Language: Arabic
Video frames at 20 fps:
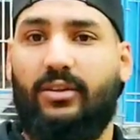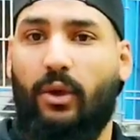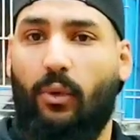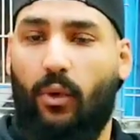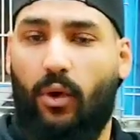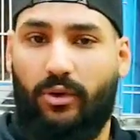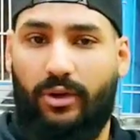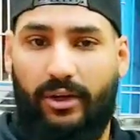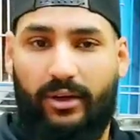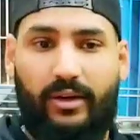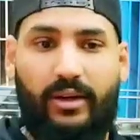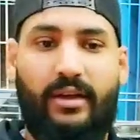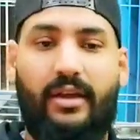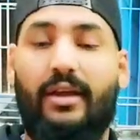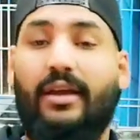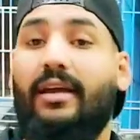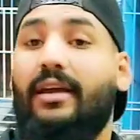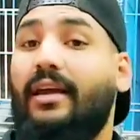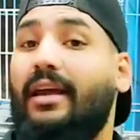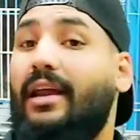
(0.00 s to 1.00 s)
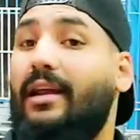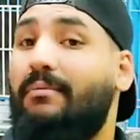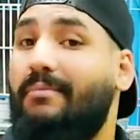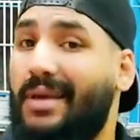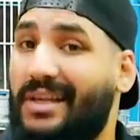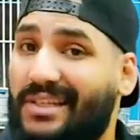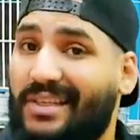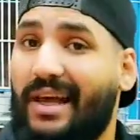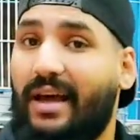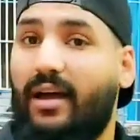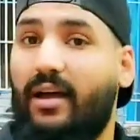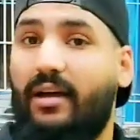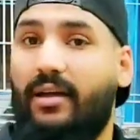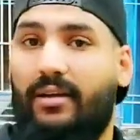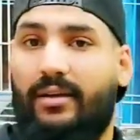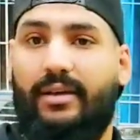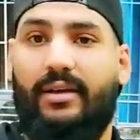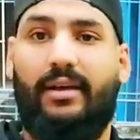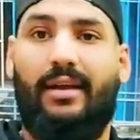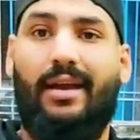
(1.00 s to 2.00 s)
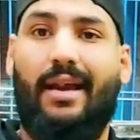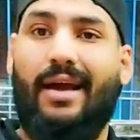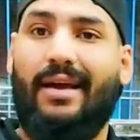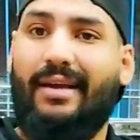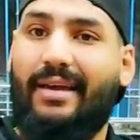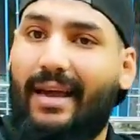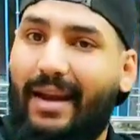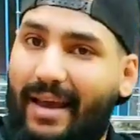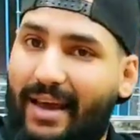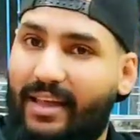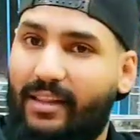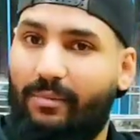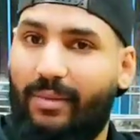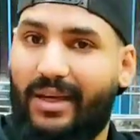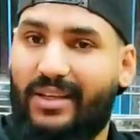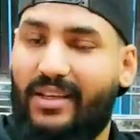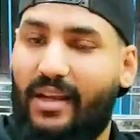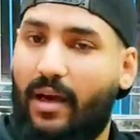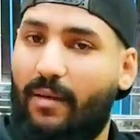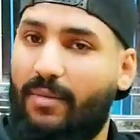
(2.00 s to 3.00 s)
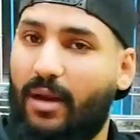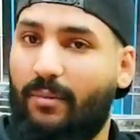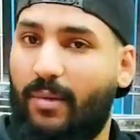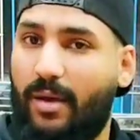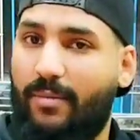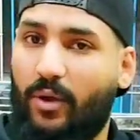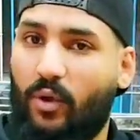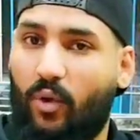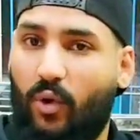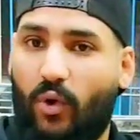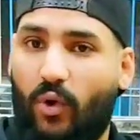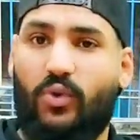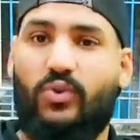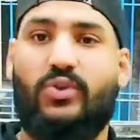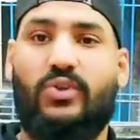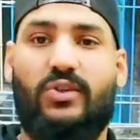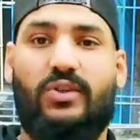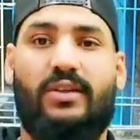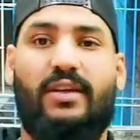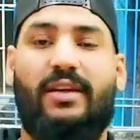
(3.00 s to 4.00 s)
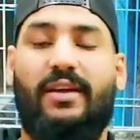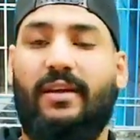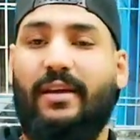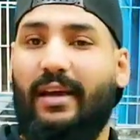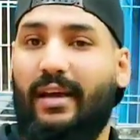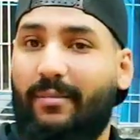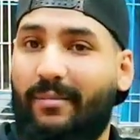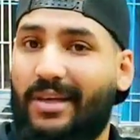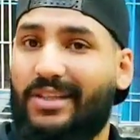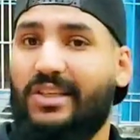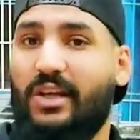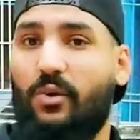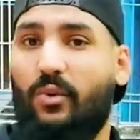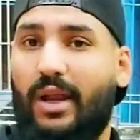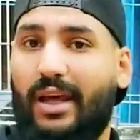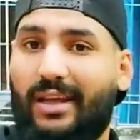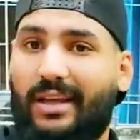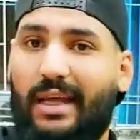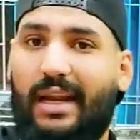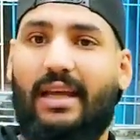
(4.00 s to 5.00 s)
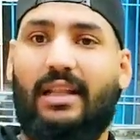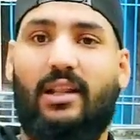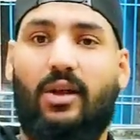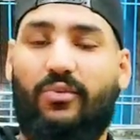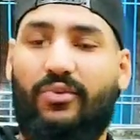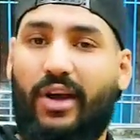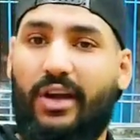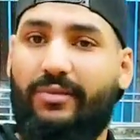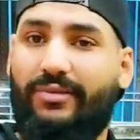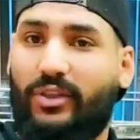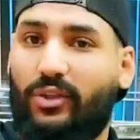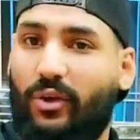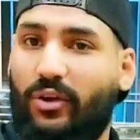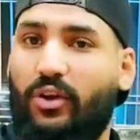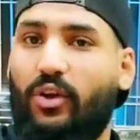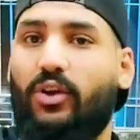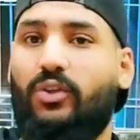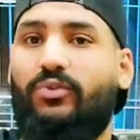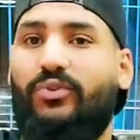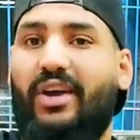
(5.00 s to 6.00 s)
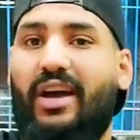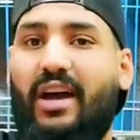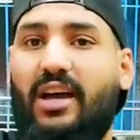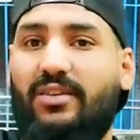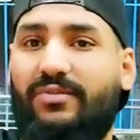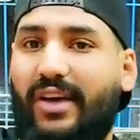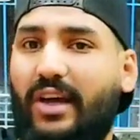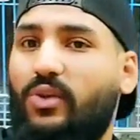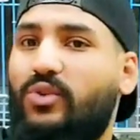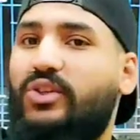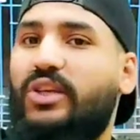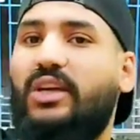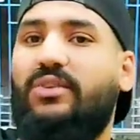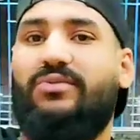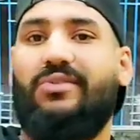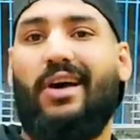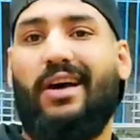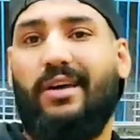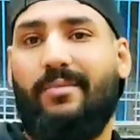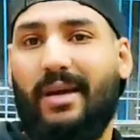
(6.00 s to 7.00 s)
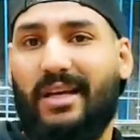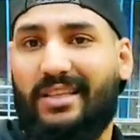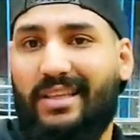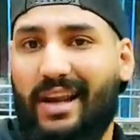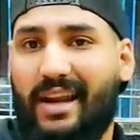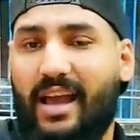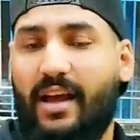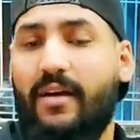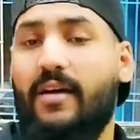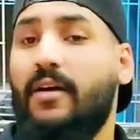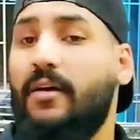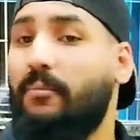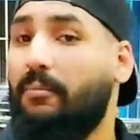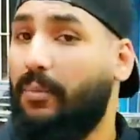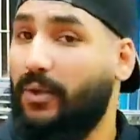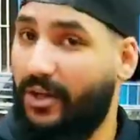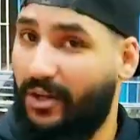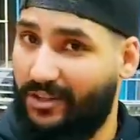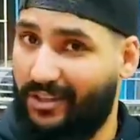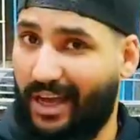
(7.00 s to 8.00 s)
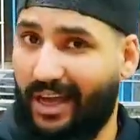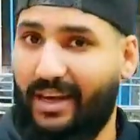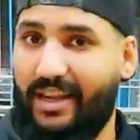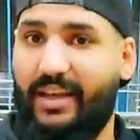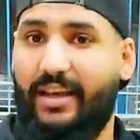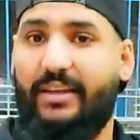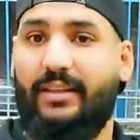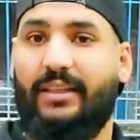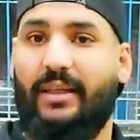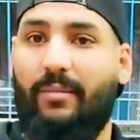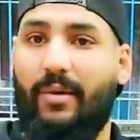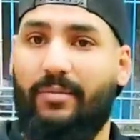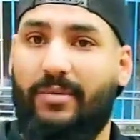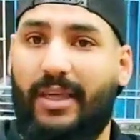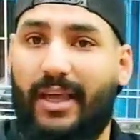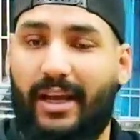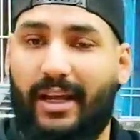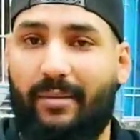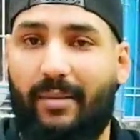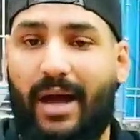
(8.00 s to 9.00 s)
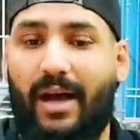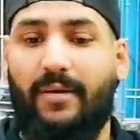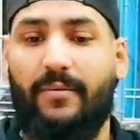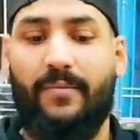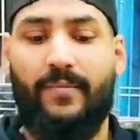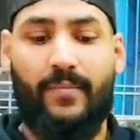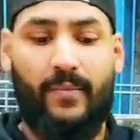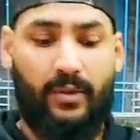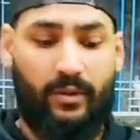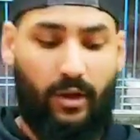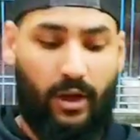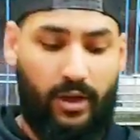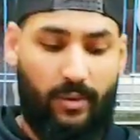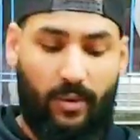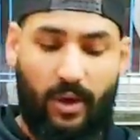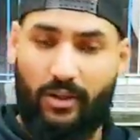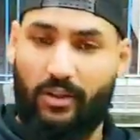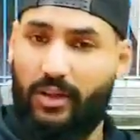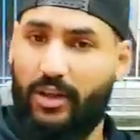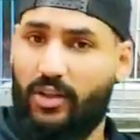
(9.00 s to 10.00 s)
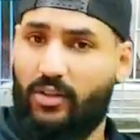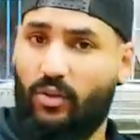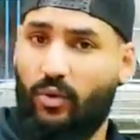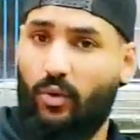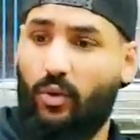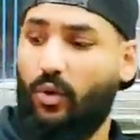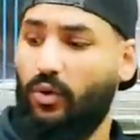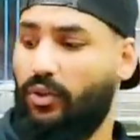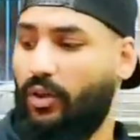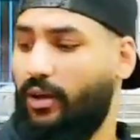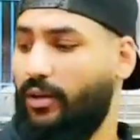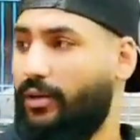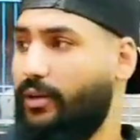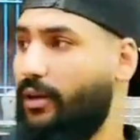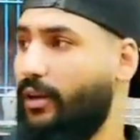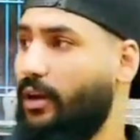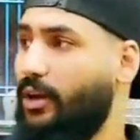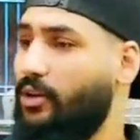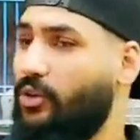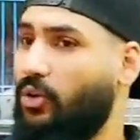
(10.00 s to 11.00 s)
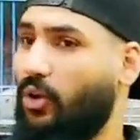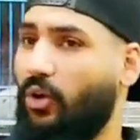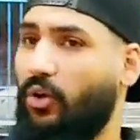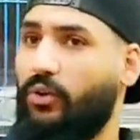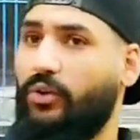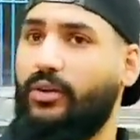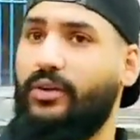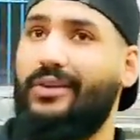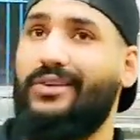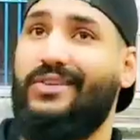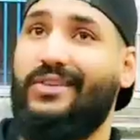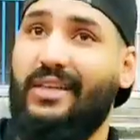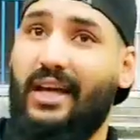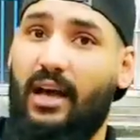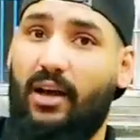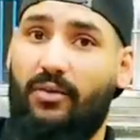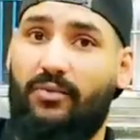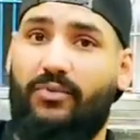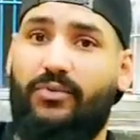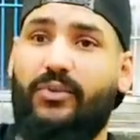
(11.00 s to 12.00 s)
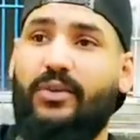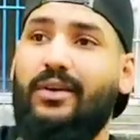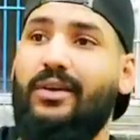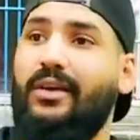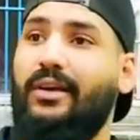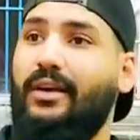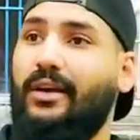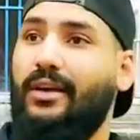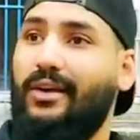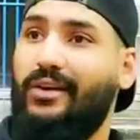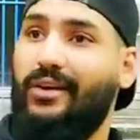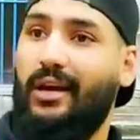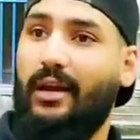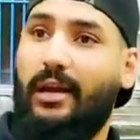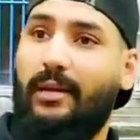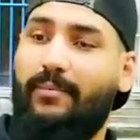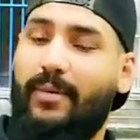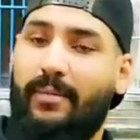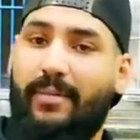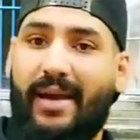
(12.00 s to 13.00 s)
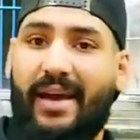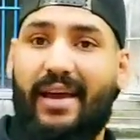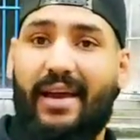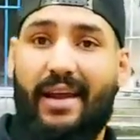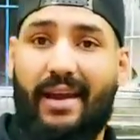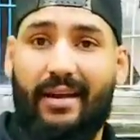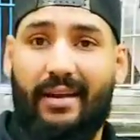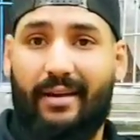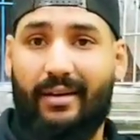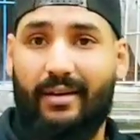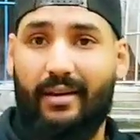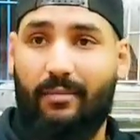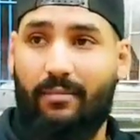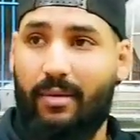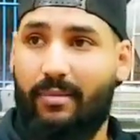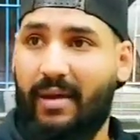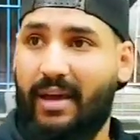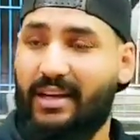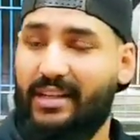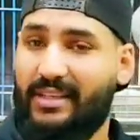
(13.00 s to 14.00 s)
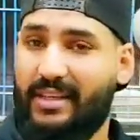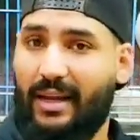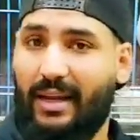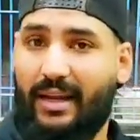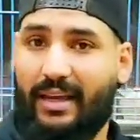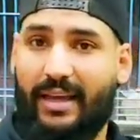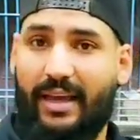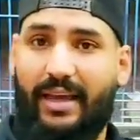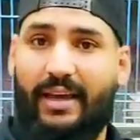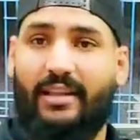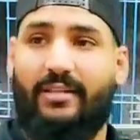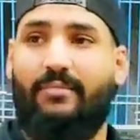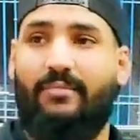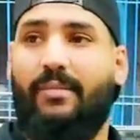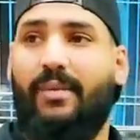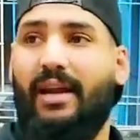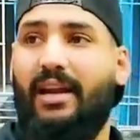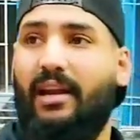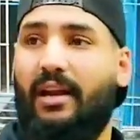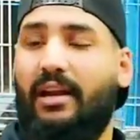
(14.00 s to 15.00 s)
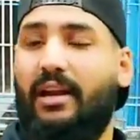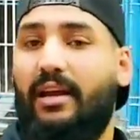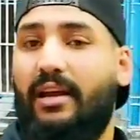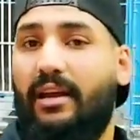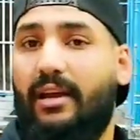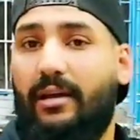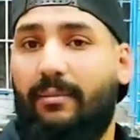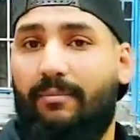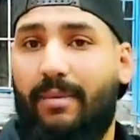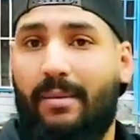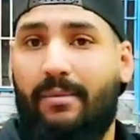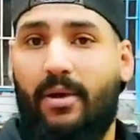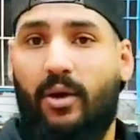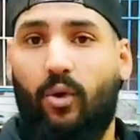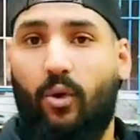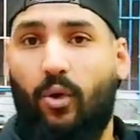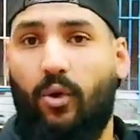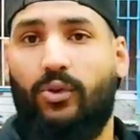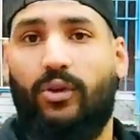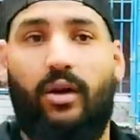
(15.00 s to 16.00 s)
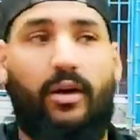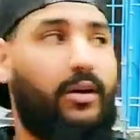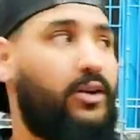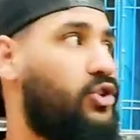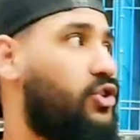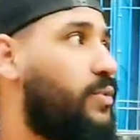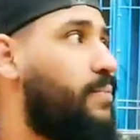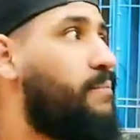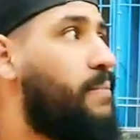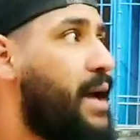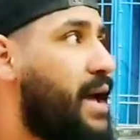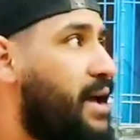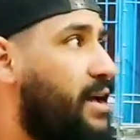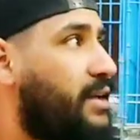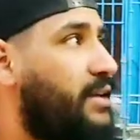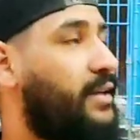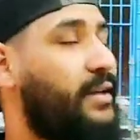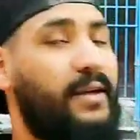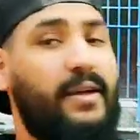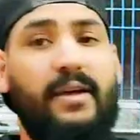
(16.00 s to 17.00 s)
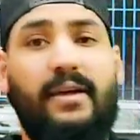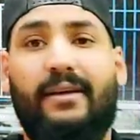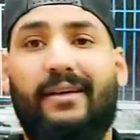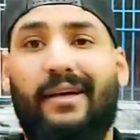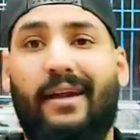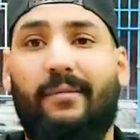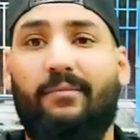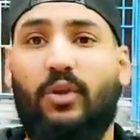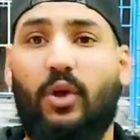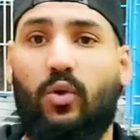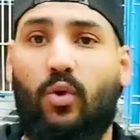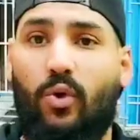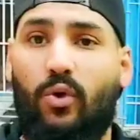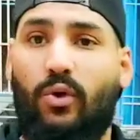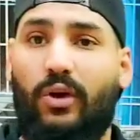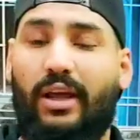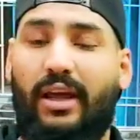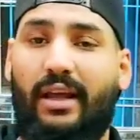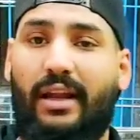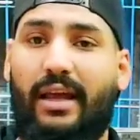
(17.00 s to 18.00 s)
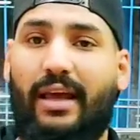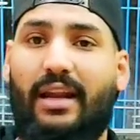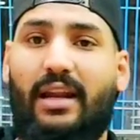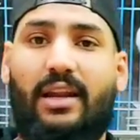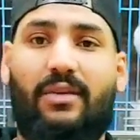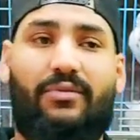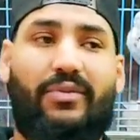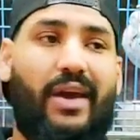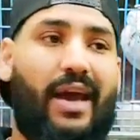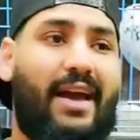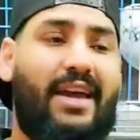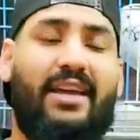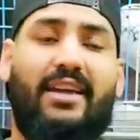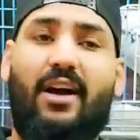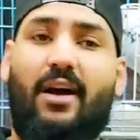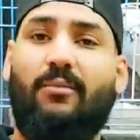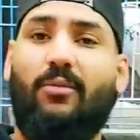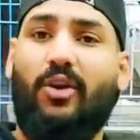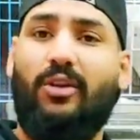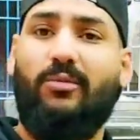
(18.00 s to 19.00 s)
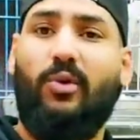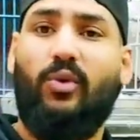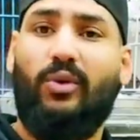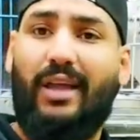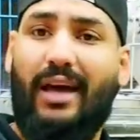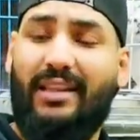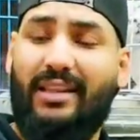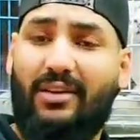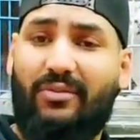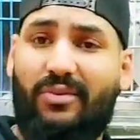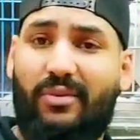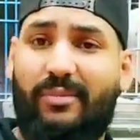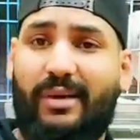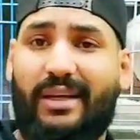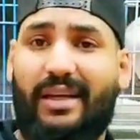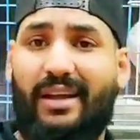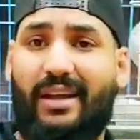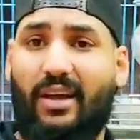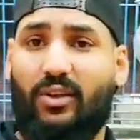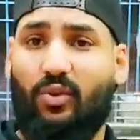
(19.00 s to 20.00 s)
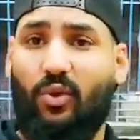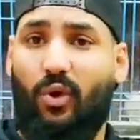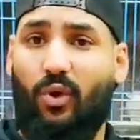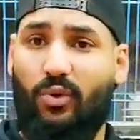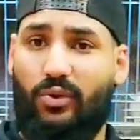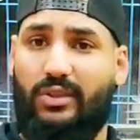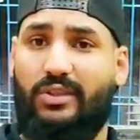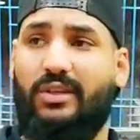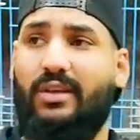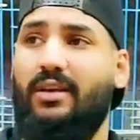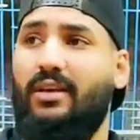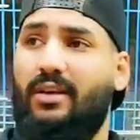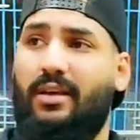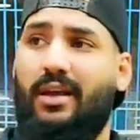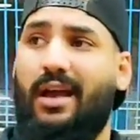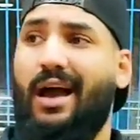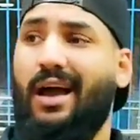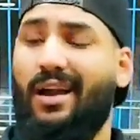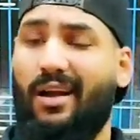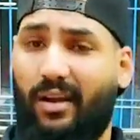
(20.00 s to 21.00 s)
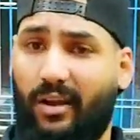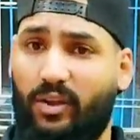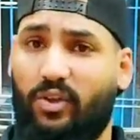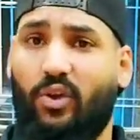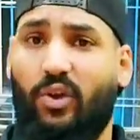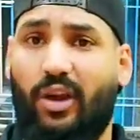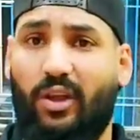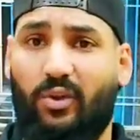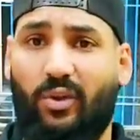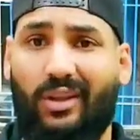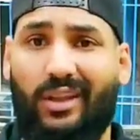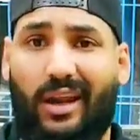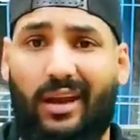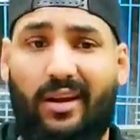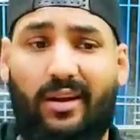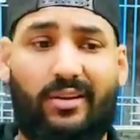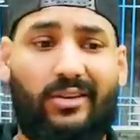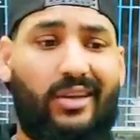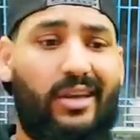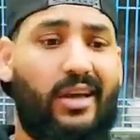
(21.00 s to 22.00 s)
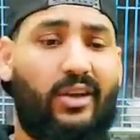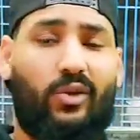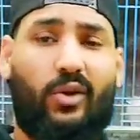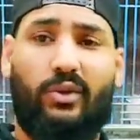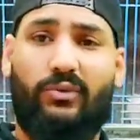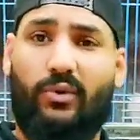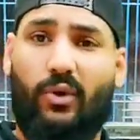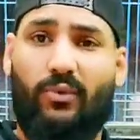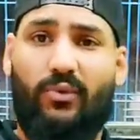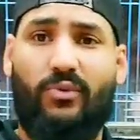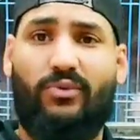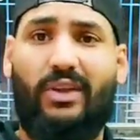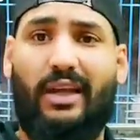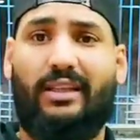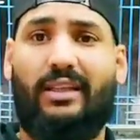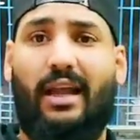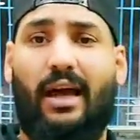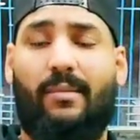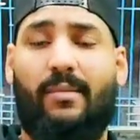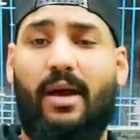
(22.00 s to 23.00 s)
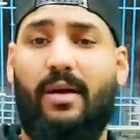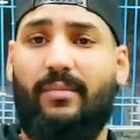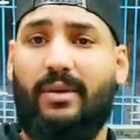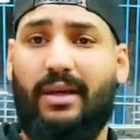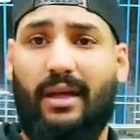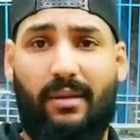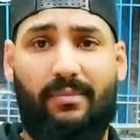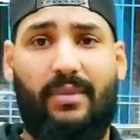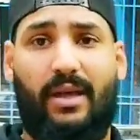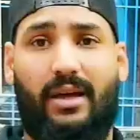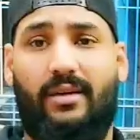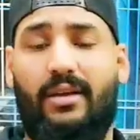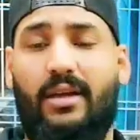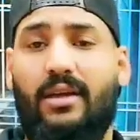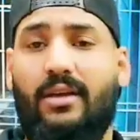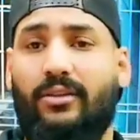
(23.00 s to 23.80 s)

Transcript: الطواجن المسق الاكلات بغسلها بالميه بالكلوروكس المسق والاكلات لو فيها اي فطريات فيها اي فيروسات فيها اي بكتيريا بنقضي عليها تمام كده يا جماعه طيب ارضيه الاوضه الحيطان السقف البيبان البيبان السلكات بيبان باب الاوضه الشباك الكلام ده كله ليه؟ لان في اي امراض موجوده عندك في المكان هتقعد على الحيطان هتقعد على الارضيه هتقعد في الرفوف تحت الحمام الكلام ده.